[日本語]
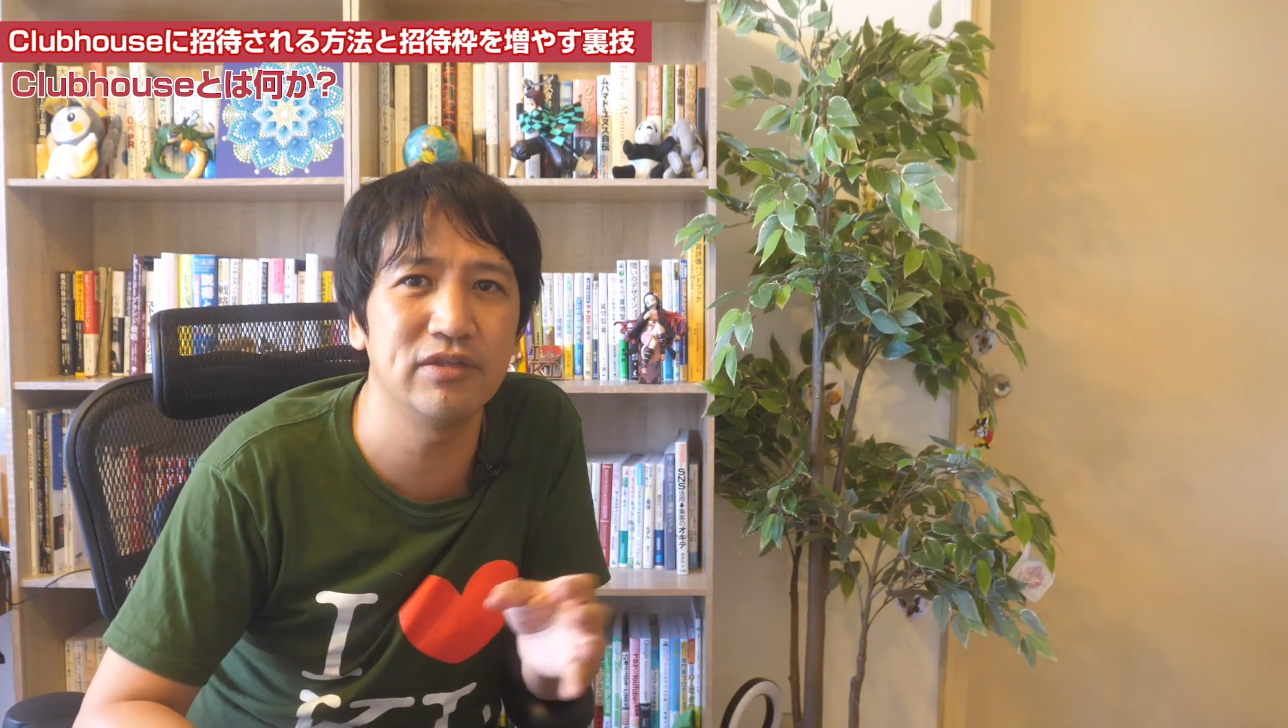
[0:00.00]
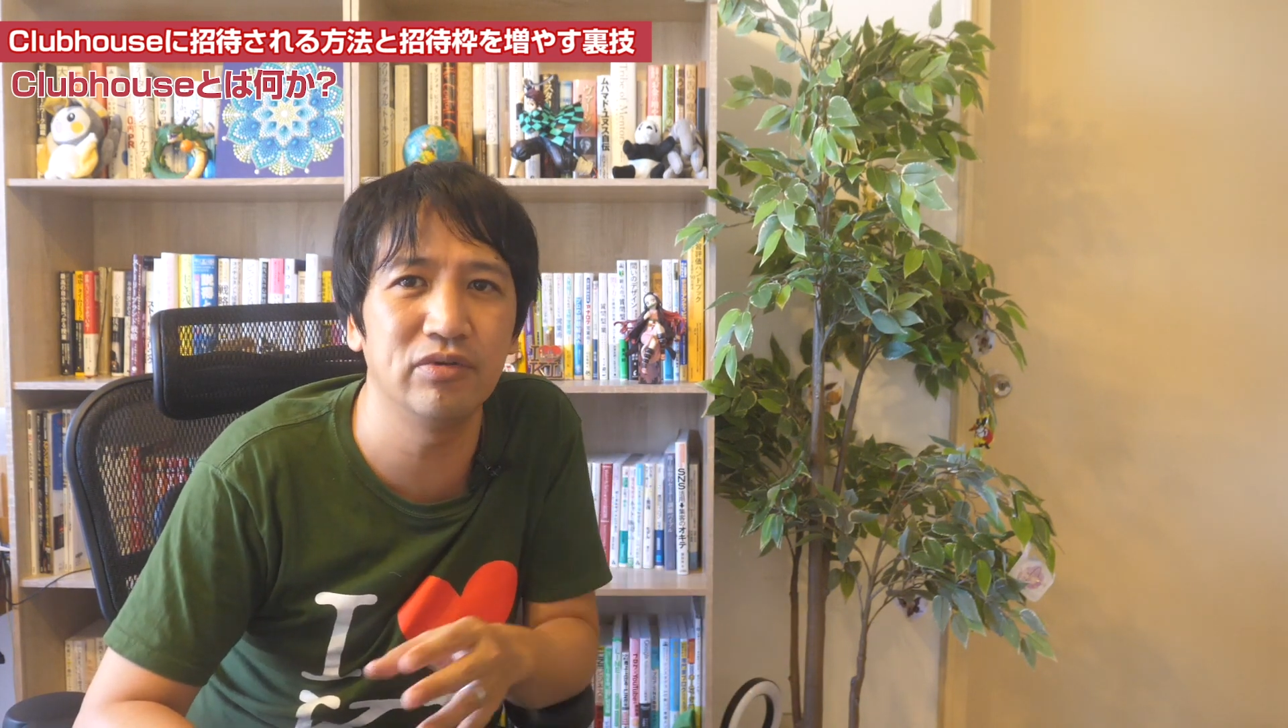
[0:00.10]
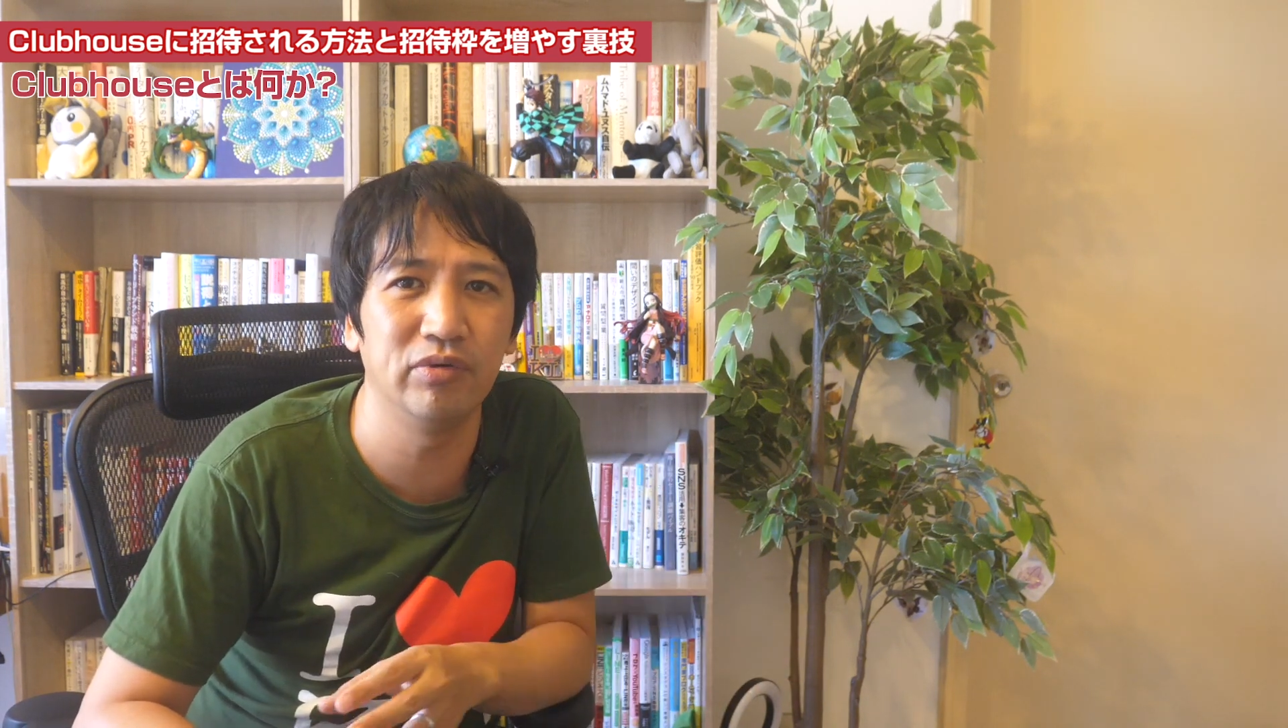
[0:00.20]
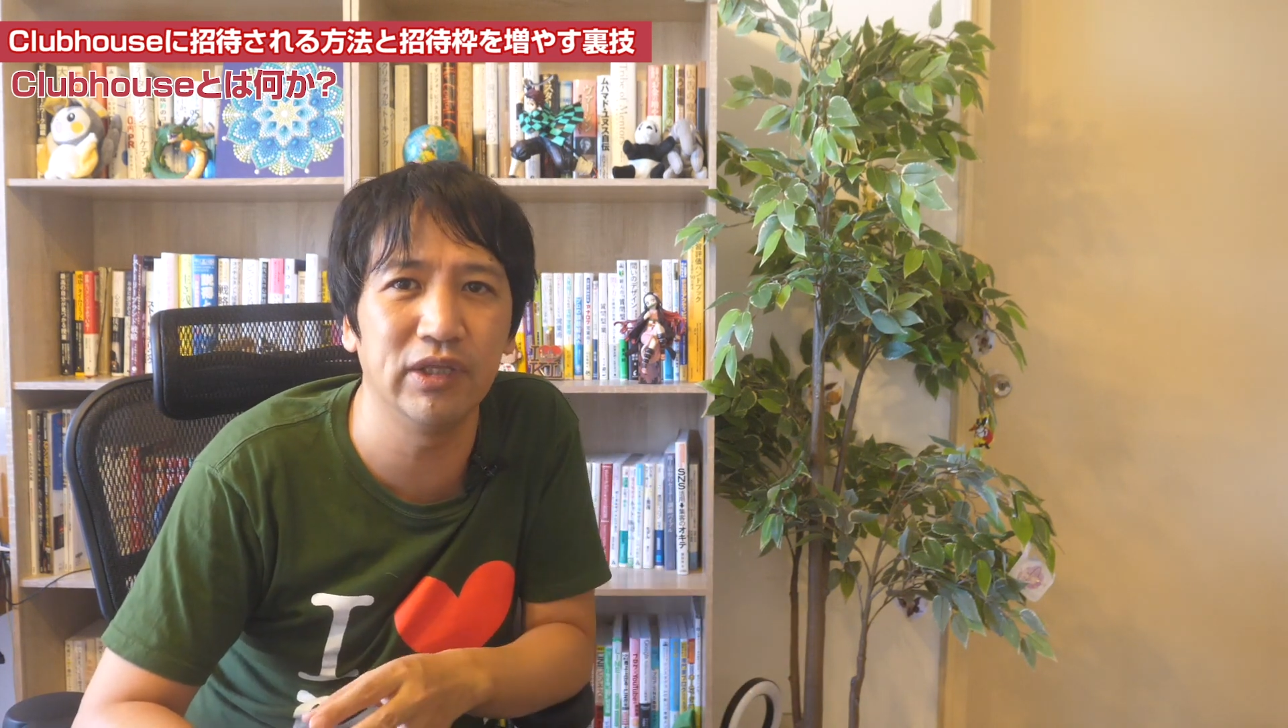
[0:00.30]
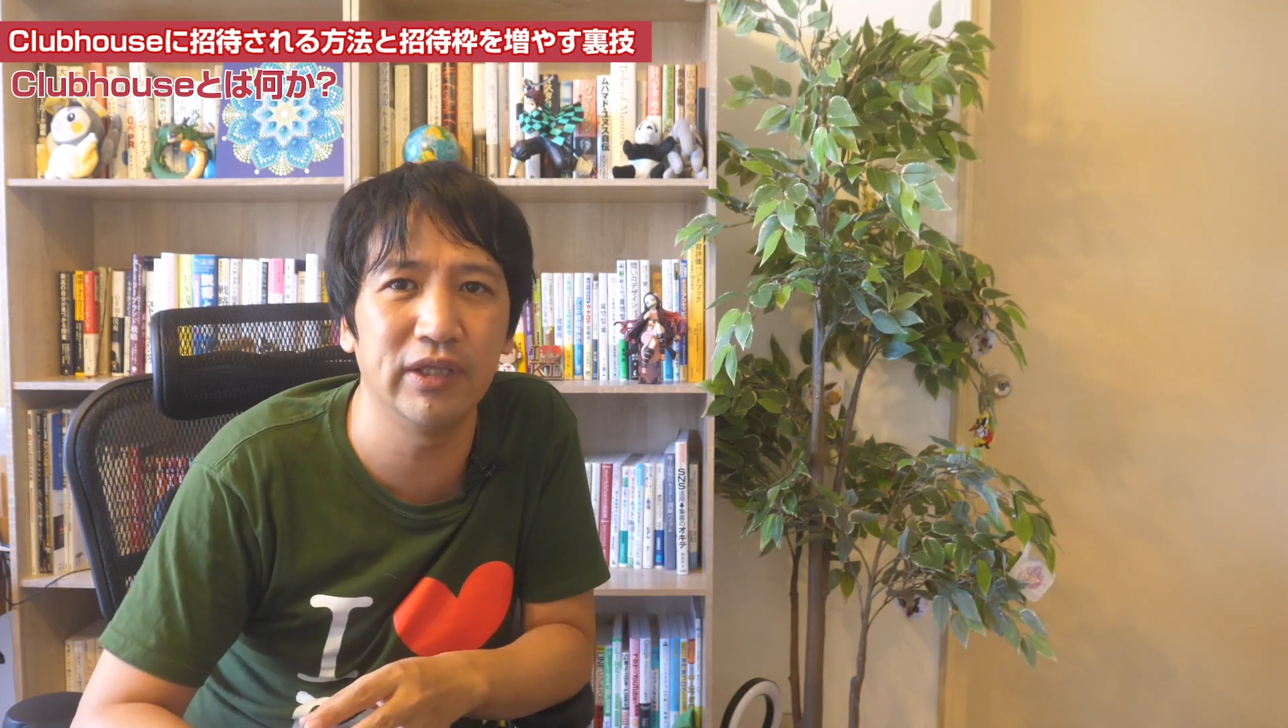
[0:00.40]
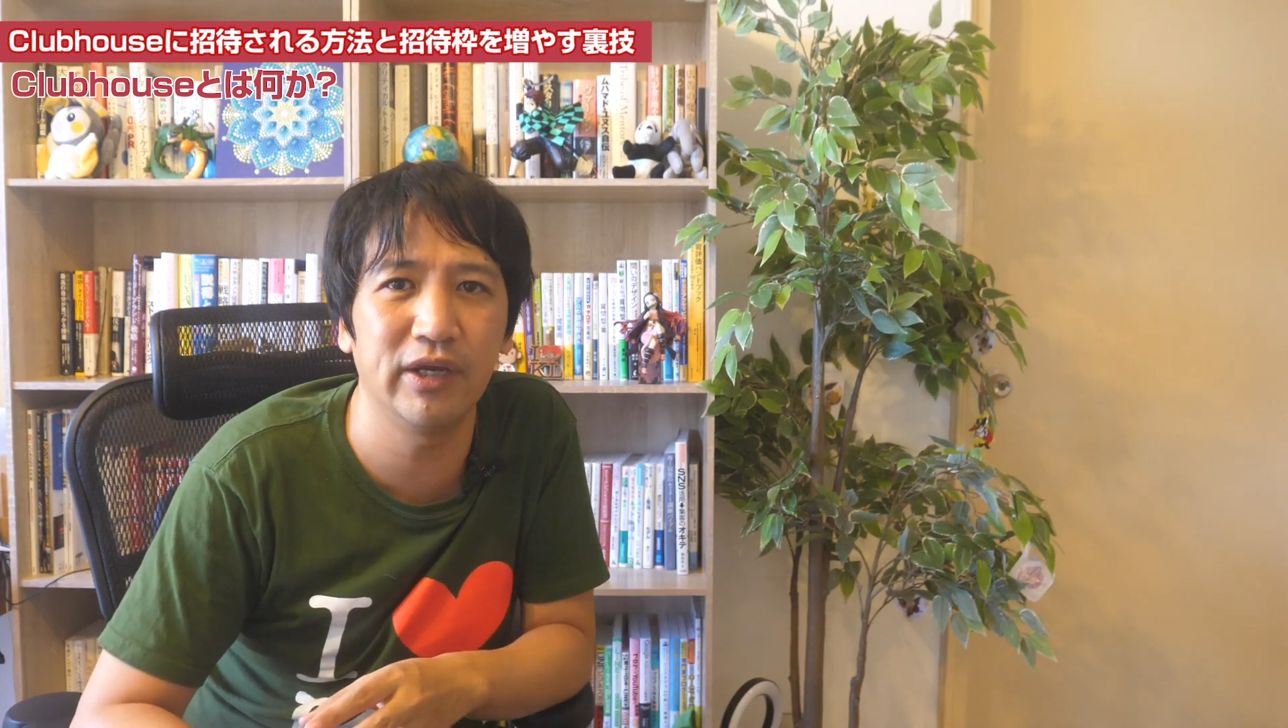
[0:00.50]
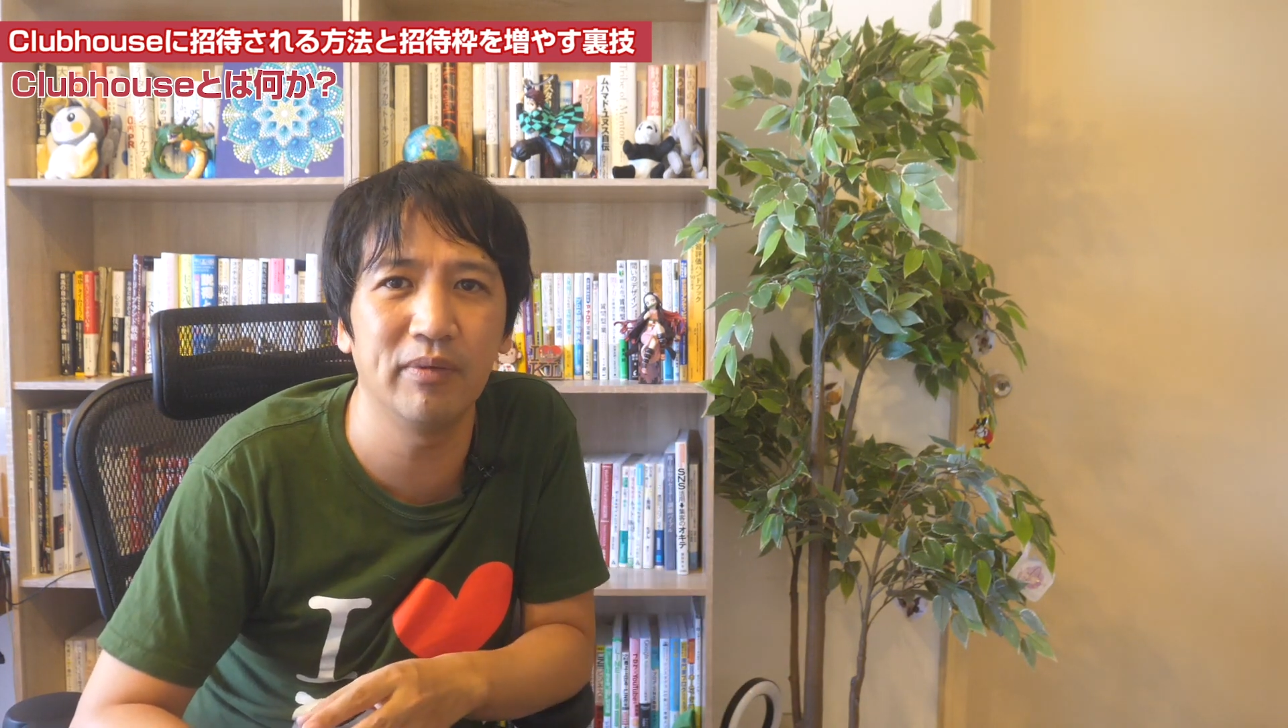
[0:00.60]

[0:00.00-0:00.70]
知っておいていただ